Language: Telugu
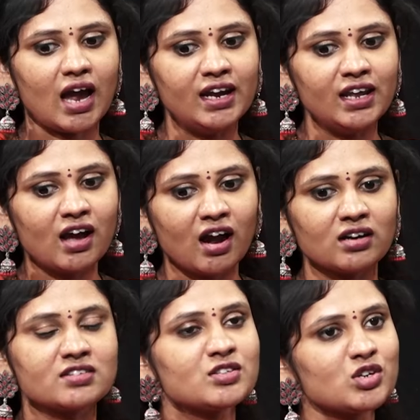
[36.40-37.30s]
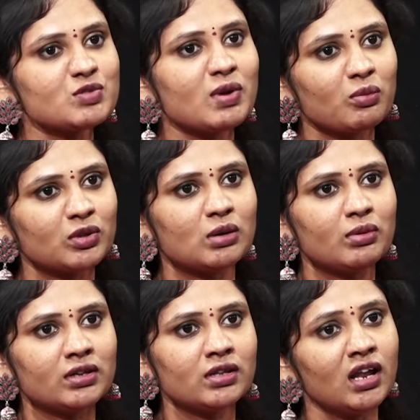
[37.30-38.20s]
ఐడి కార్డ్స్ నుంచి మనం మొదలు
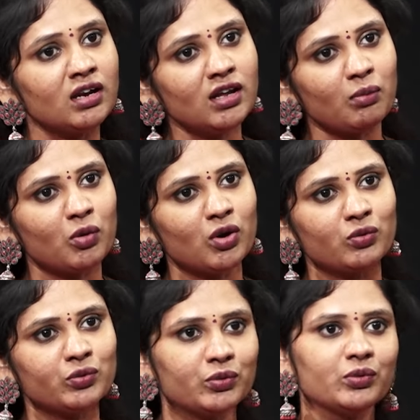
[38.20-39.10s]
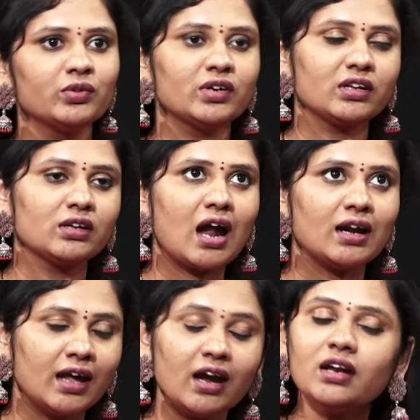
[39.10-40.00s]
పెడితే అన్నీ అప్లోడ్ అవుతూ ఉంటుంటాయి ఆ
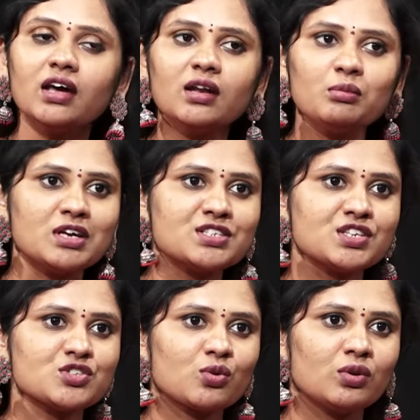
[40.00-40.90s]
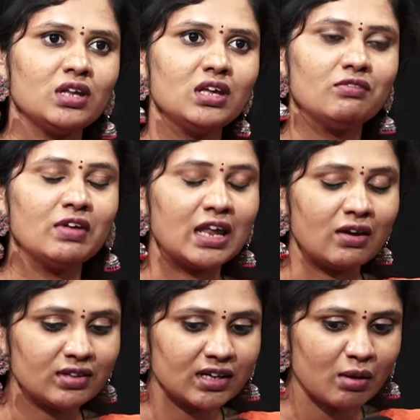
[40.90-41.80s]
డేటాని బేస్ చేసుకొని వీళ్ళు ఏ
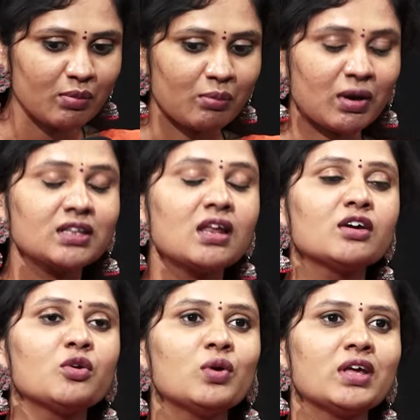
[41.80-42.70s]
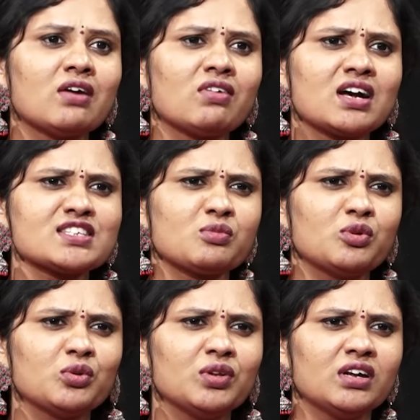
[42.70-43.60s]
విధంగా ప్రమాదాలకు గురయ్యే అవకాశం
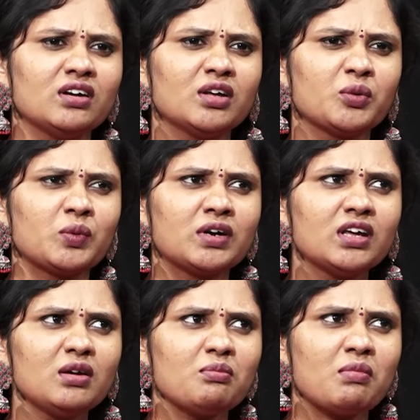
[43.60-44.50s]
ఉంటుంది అంటారు అంటే